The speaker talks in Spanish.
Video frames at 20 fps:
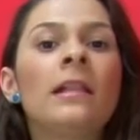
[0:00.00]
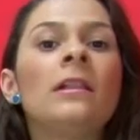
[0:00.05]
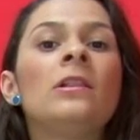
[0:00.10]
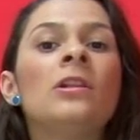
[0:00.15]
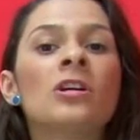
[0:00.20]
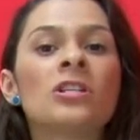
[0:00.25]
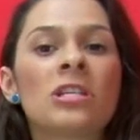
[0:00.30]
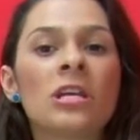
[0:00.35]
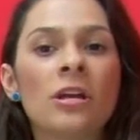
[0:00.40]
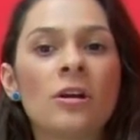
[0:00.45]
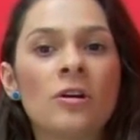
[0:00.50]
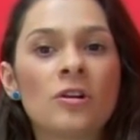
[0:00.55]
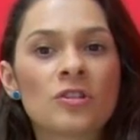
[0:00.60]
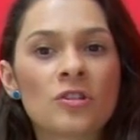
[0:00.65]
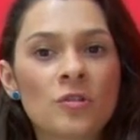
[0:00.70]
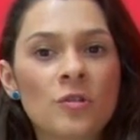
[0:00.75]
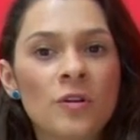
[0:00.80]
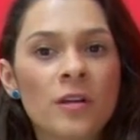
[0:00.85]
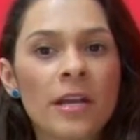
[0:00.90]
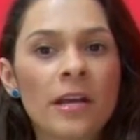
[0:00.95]
los
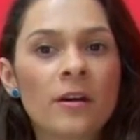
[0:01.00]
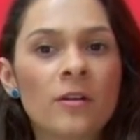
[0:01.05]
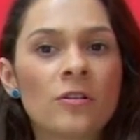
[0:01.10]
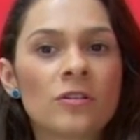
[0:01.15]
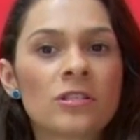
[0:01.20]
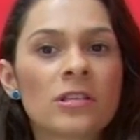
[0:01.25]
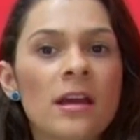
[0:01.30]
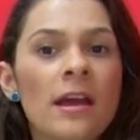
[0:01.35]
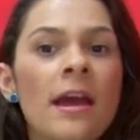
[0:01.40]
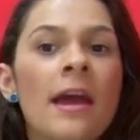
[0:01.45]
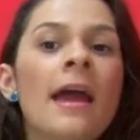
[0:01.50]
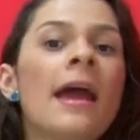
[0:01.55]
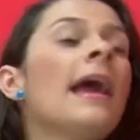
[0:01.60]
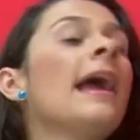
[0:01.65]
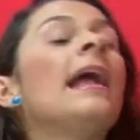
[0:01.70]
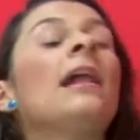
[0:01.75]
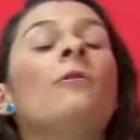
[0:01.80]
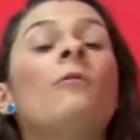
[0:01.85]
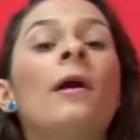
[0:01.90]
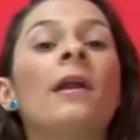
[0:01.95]
hijos únicos,
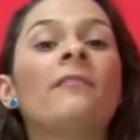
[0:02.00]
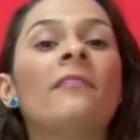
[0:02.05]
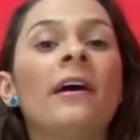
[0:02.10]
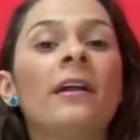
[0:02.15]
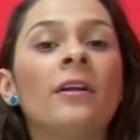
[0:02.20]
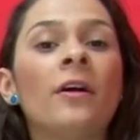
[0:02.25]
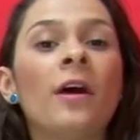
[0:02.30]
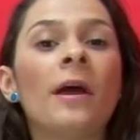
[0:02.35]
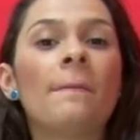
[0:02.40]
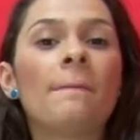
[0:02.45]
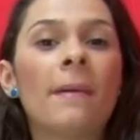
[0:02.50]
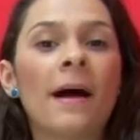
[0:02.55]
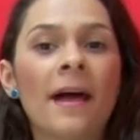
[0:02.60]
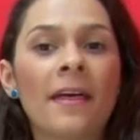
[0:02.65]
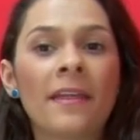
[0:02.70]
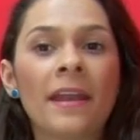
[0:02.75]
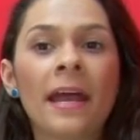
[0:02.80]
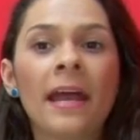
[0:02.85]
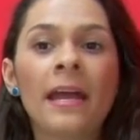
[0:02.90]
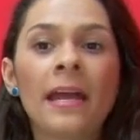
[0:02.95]
el huérfano de
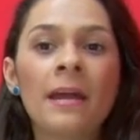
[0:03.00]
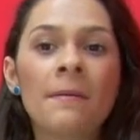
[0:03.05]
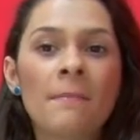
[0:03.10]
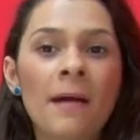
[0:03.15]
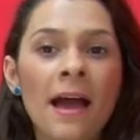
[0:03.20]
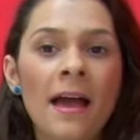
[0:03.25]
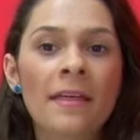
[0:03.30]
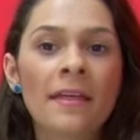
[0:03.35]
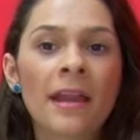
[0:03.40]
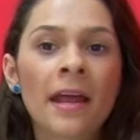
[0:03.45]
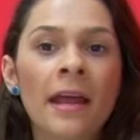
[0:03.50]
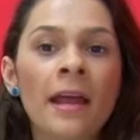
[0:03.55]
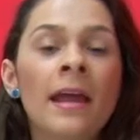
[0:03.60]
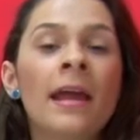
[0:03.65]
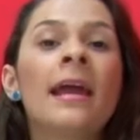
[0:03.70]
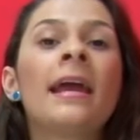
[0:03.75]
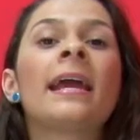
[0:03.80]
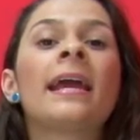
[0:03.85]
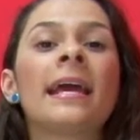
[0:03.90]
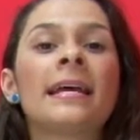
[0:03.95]
padre y madre
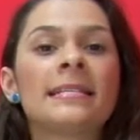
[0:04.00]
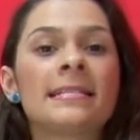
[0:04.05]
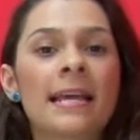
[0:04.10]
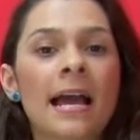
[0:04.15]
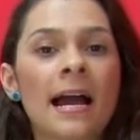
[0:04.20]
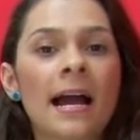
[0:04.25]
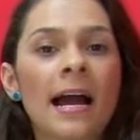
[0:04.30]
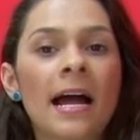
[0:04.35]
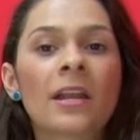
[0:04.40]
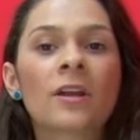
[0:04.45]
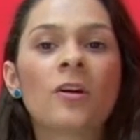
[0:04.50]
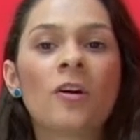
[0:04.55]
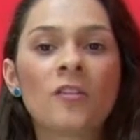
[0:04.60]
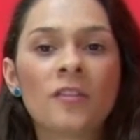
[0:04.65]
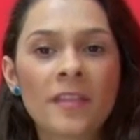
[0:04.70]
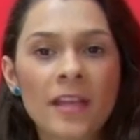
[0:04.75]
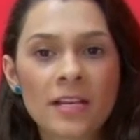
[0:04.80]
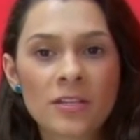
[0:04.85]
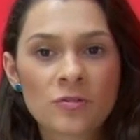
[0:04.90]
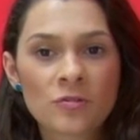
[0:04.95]
que esté a cargo
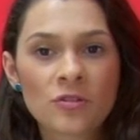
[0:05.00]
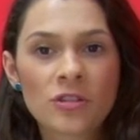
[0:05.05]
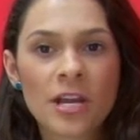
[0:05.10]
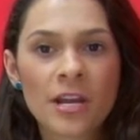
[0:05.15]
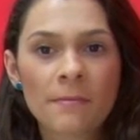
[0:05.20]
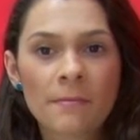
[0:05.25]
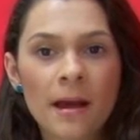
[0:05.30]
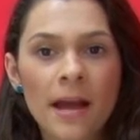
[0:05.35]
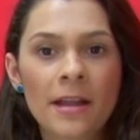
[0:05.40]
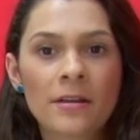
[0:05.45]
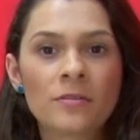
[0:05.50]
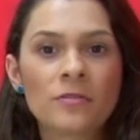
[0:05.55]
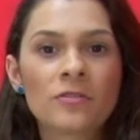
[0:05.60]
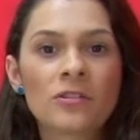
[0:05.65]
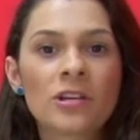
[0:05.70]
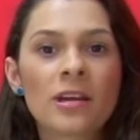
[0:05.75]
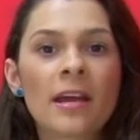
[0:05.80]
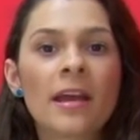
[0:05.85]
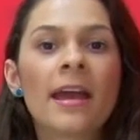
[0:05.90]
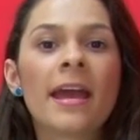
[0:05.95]
de sus hermanos,
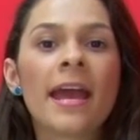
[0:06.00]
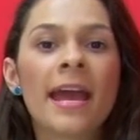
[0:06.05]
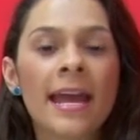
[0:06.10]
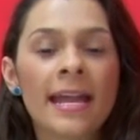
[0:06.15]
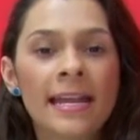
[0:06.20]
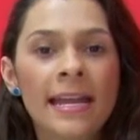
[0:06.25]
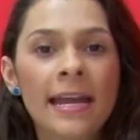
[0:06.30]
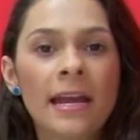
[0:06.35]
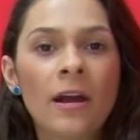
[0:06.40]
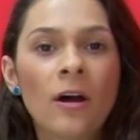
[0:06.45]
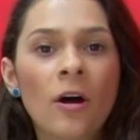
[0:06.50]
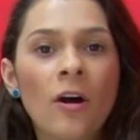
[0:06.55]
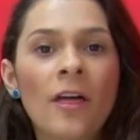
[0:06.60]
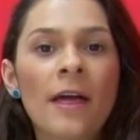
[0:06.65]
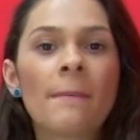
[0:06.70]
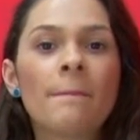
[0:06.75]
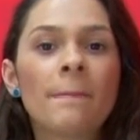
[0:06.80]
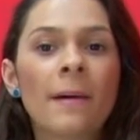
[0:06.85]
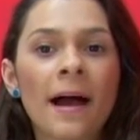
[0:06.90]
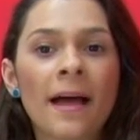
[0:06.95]
el hijo
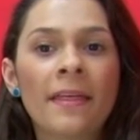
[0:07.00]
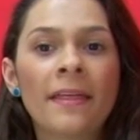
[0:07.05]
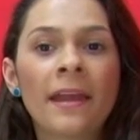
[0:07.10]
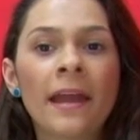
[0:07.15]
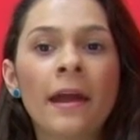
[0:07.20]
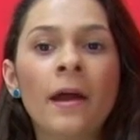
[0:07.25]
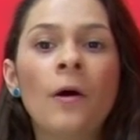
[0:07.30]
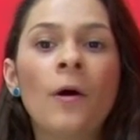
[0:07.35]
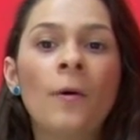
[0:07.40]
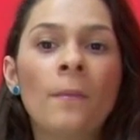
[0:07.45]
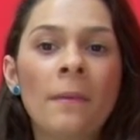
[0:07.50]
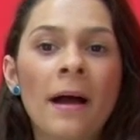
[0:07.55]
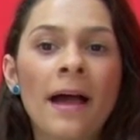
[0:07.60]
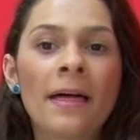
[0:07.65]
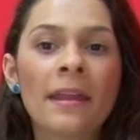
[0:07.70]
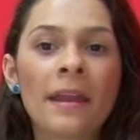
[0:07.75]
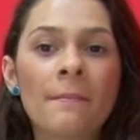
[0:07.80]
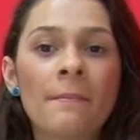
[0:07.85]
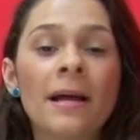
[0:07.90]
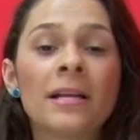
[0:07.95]
de padre o
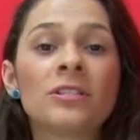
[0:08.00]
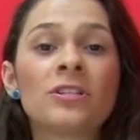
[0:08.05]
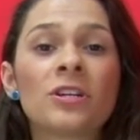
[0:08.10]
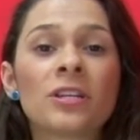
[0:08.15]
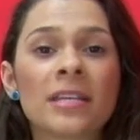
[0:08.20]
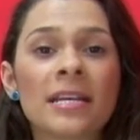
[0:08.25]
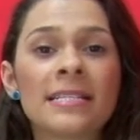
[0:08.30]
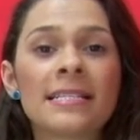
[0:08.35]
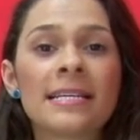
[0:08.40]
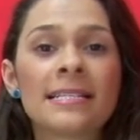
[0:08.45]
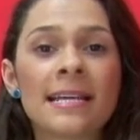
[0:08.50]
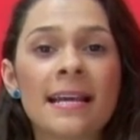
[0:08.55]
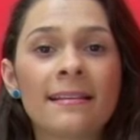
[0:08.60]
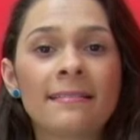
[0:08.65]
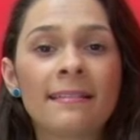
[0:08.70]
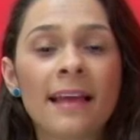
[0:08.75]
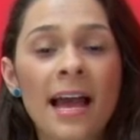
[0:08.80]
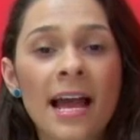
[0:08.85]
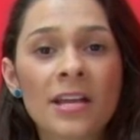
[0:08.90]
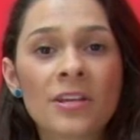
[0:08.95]
madre mayor de
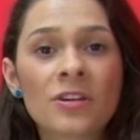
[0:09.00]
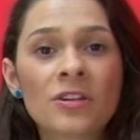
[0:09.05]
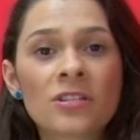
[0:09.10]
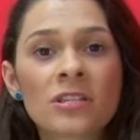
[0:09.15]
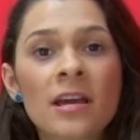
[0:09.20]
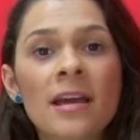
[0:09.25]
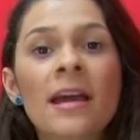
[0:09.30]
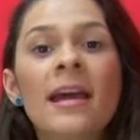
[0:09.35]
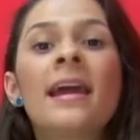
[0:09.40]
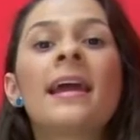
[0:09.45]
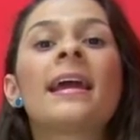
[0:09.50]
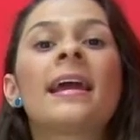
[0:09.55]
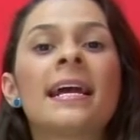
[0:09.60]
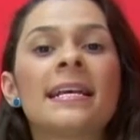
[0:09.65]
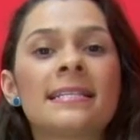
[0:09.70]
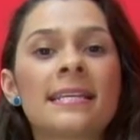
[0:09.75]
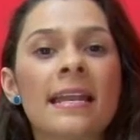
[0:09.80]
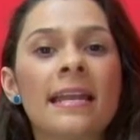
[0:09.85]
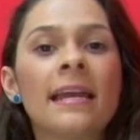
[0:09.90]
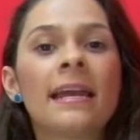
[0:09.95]
60 años
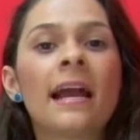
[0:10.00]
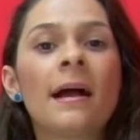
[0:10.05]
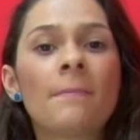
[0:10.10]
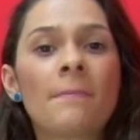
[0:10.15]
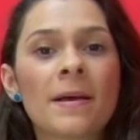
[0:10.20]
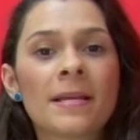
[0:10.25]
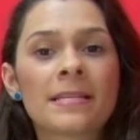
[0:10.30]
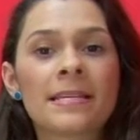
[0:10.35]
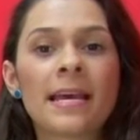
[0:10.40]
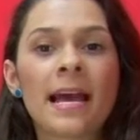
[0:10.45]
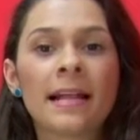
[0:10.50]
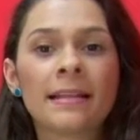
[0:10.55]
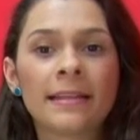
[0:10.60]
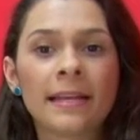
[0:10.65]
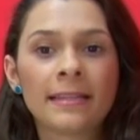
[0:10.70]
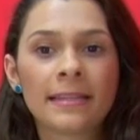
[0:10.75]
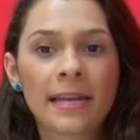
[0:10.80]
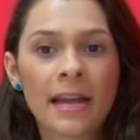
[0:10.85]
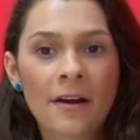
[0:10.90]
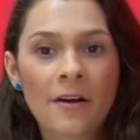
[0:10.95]
que esté en incapacidad
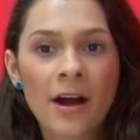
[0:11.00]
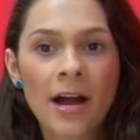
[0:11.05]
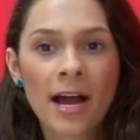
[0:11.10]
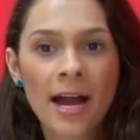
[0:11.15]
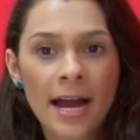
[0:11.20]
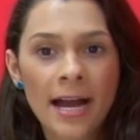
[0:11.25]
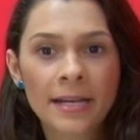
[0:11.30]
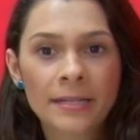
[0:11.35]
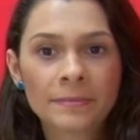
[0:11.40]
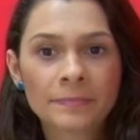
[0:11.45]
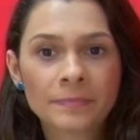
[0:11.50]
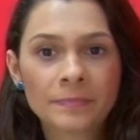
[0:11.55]
de trabajar,